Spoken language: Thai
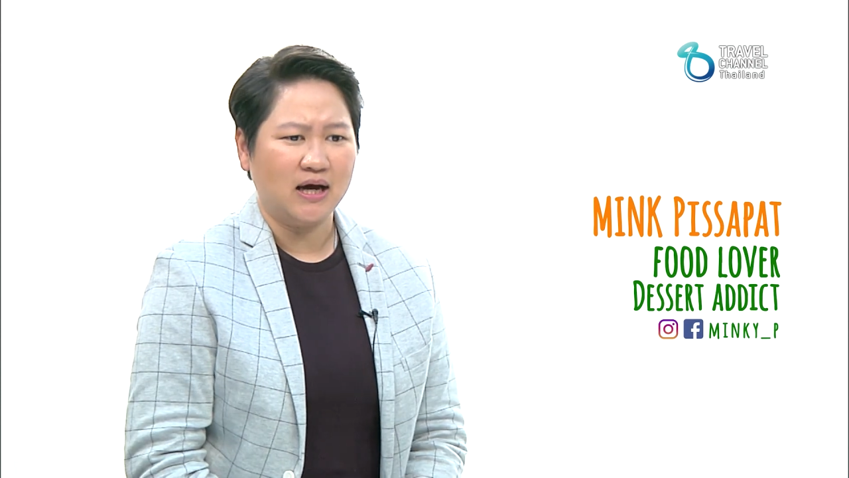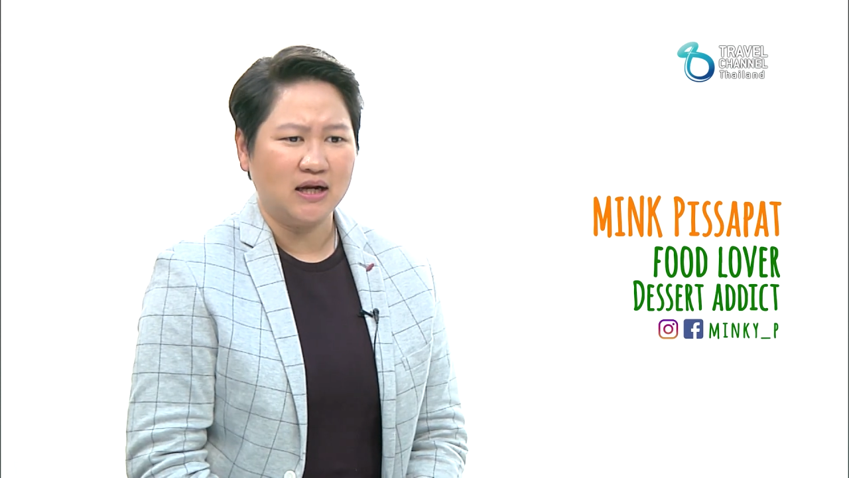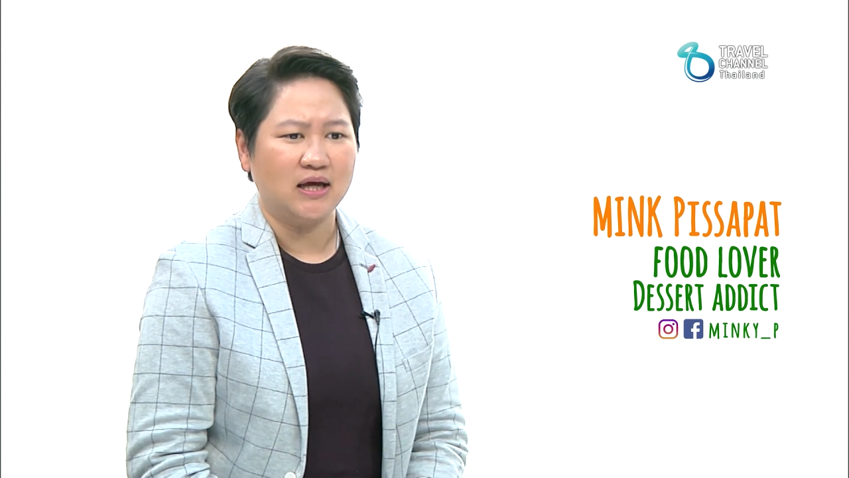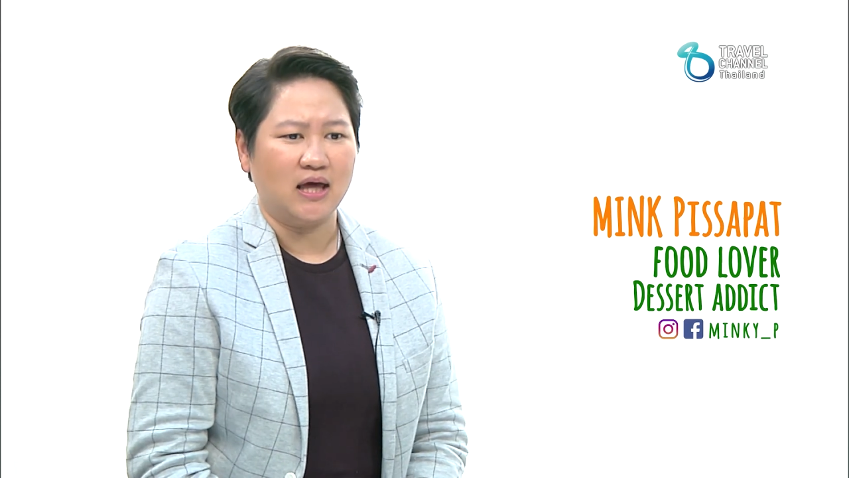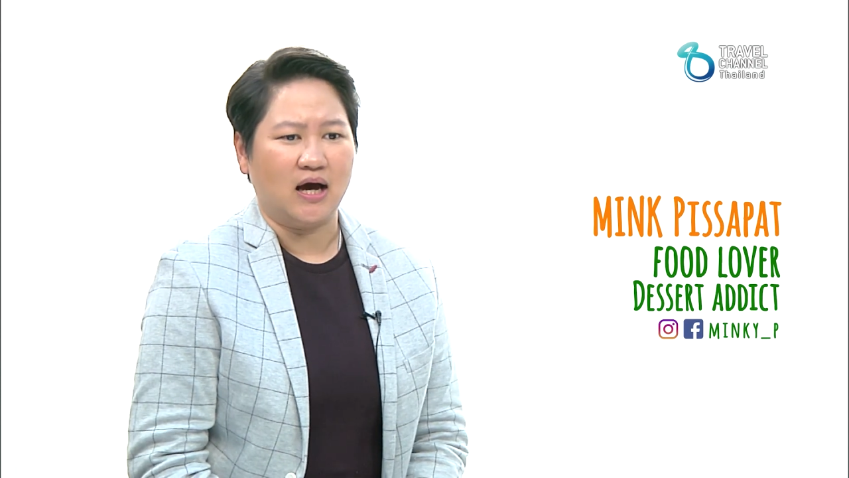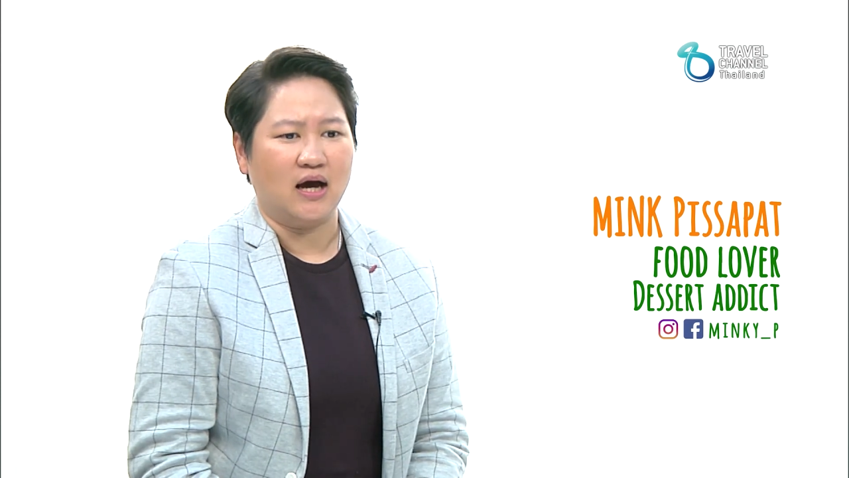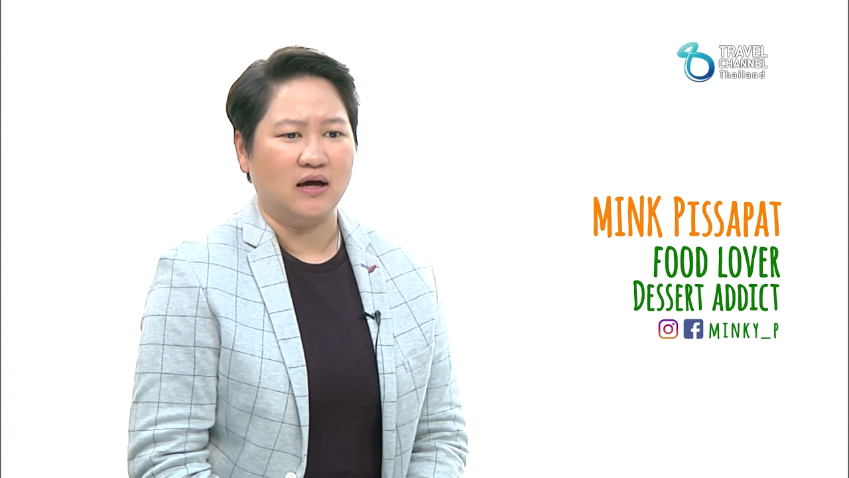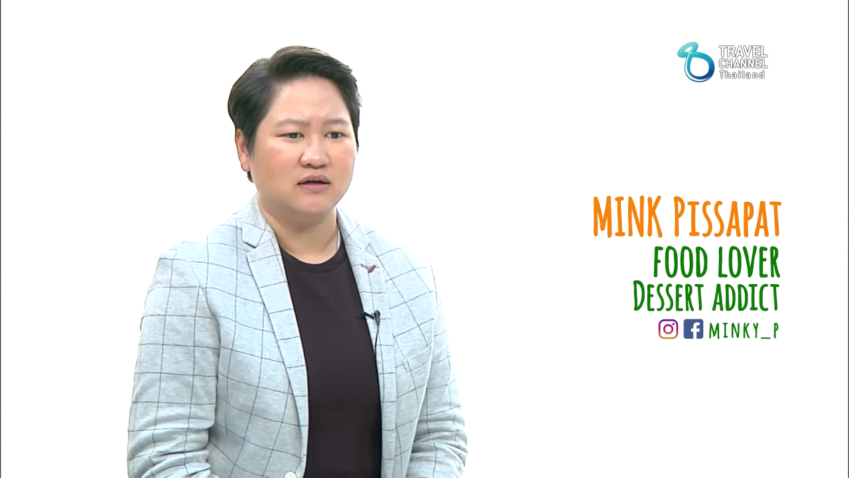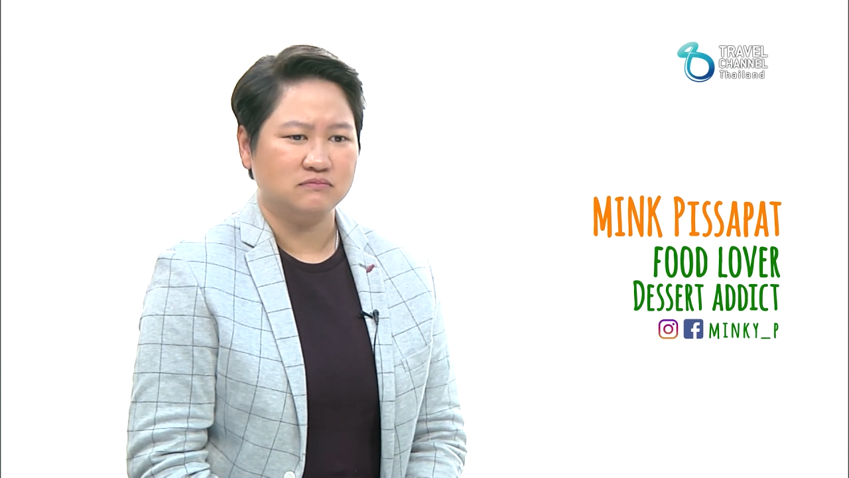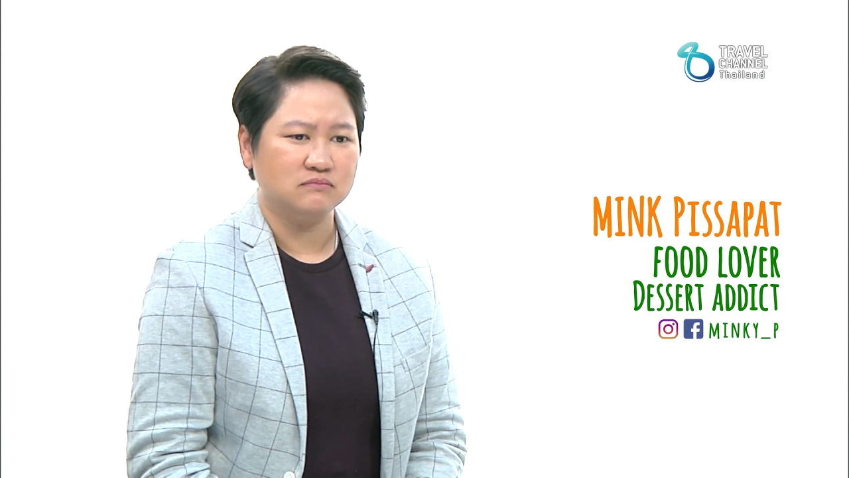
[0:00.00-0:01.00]
มากเลยอะ่ะ
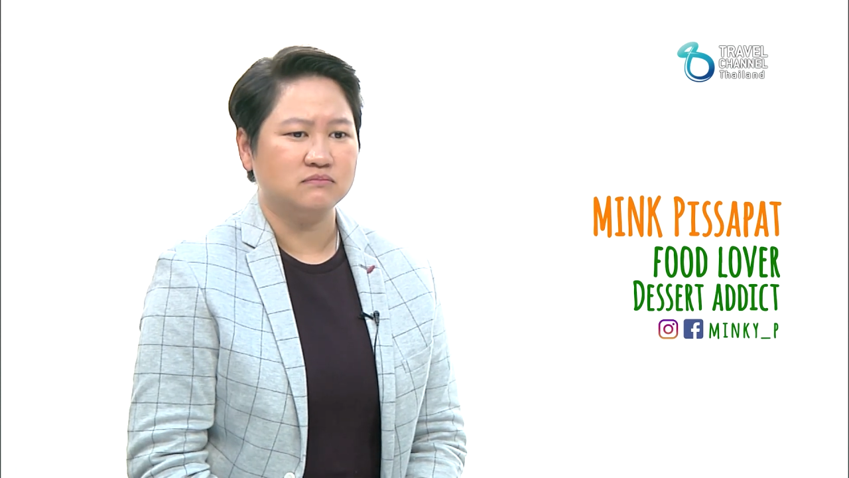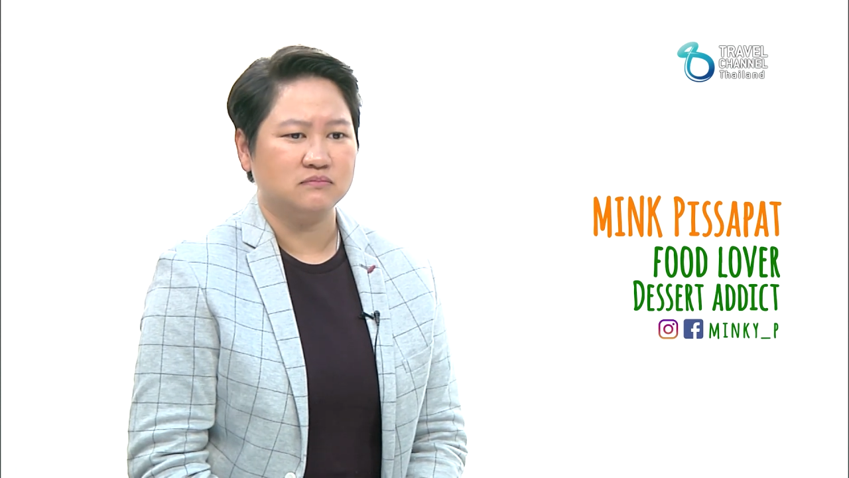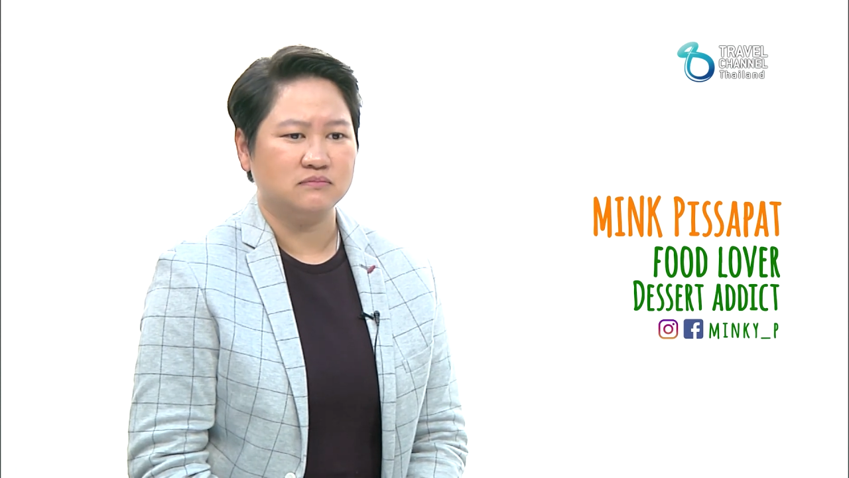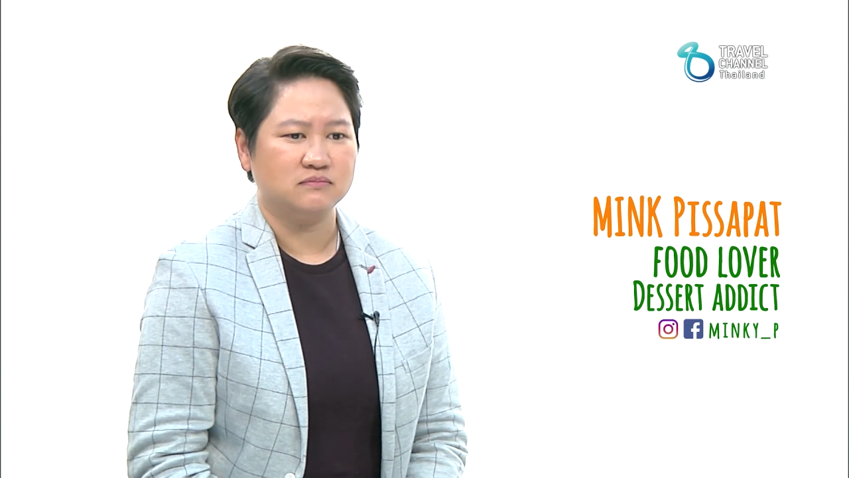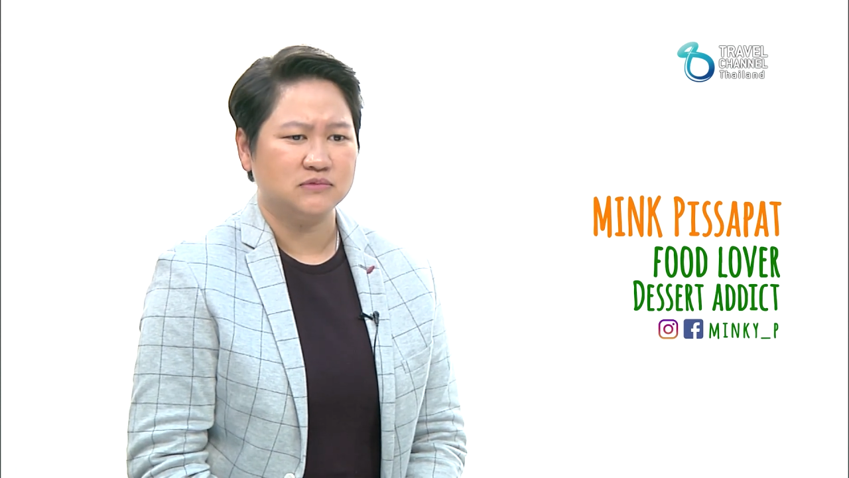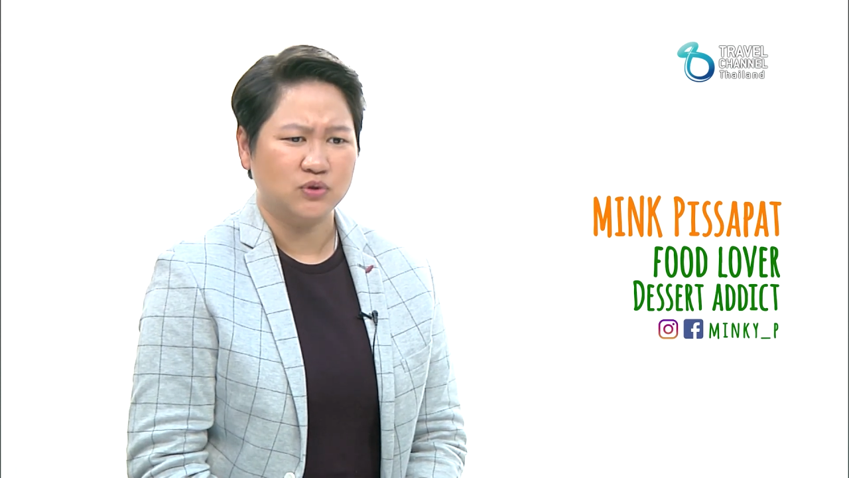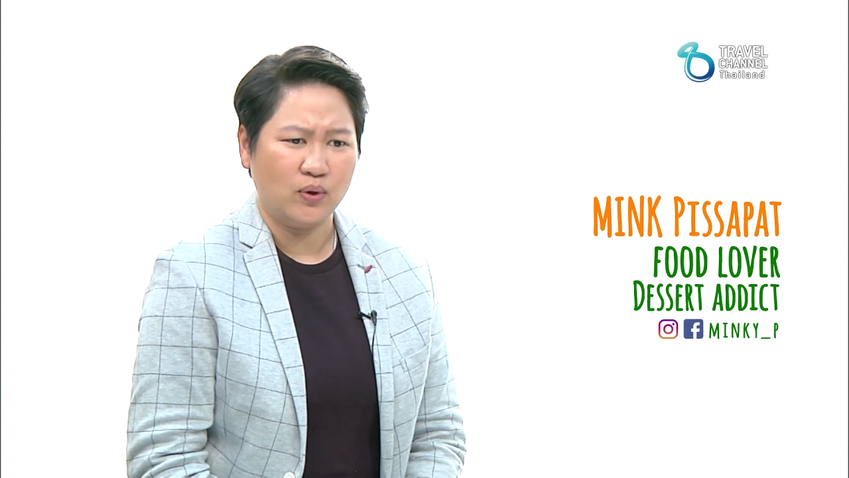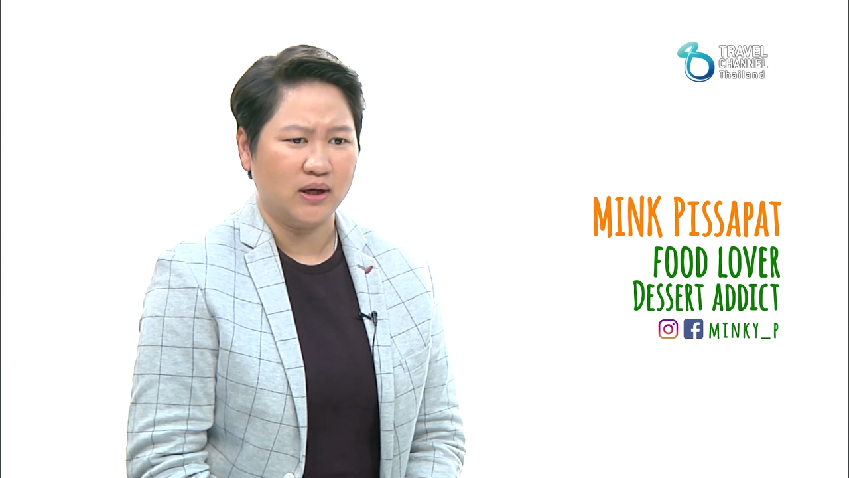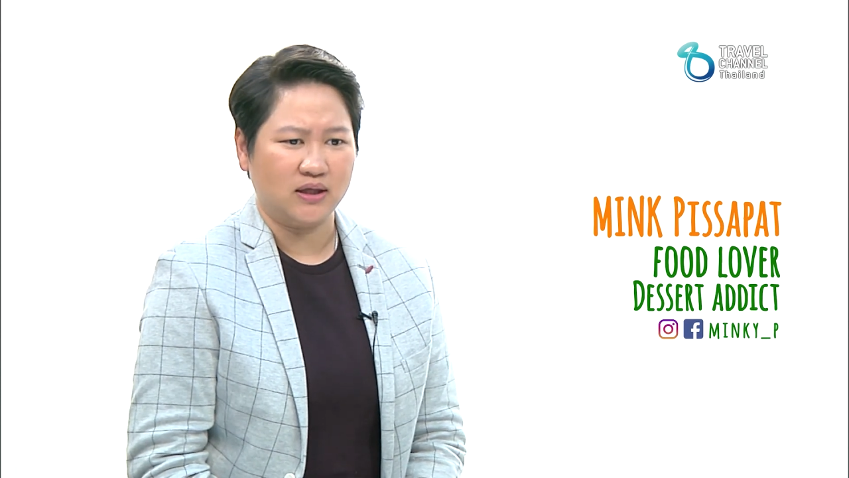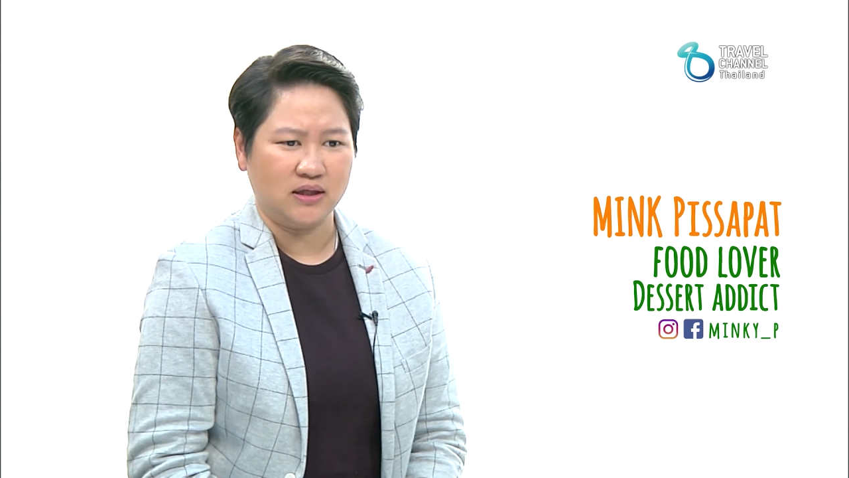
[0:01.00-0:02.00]
ส
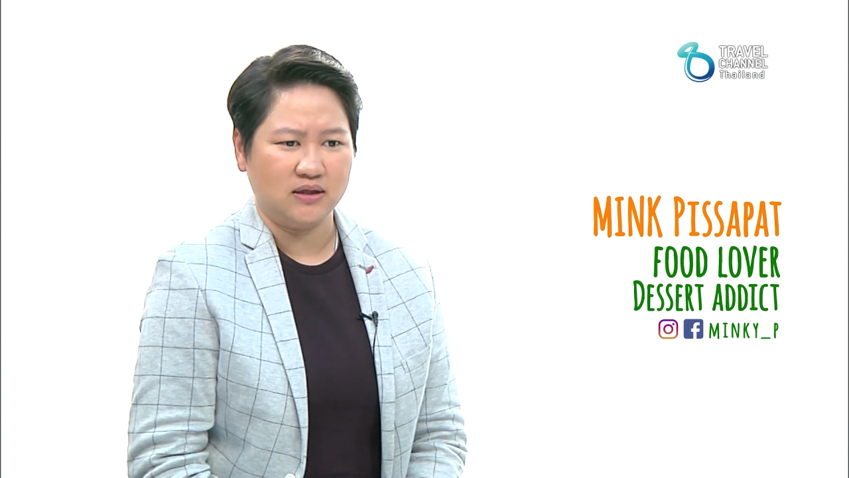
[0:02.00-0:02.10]
วย